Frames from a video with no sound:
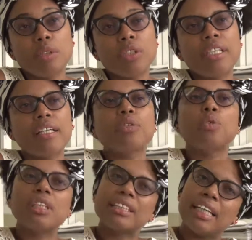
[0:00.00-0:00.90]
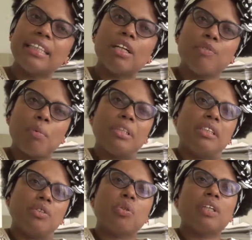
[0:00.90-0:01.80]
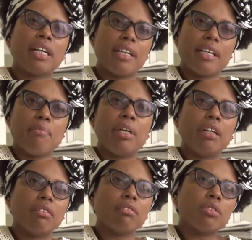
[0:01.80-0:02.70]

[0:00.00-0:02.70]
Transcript: lo didáctico que está en la alfabetización académica.